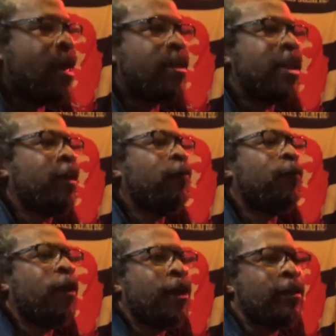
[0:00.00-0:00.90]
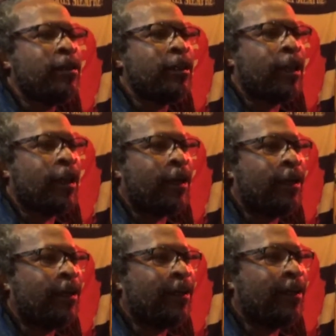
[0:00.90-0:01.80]
Na infância,
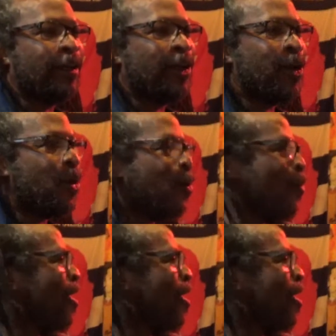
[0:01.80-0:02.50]
o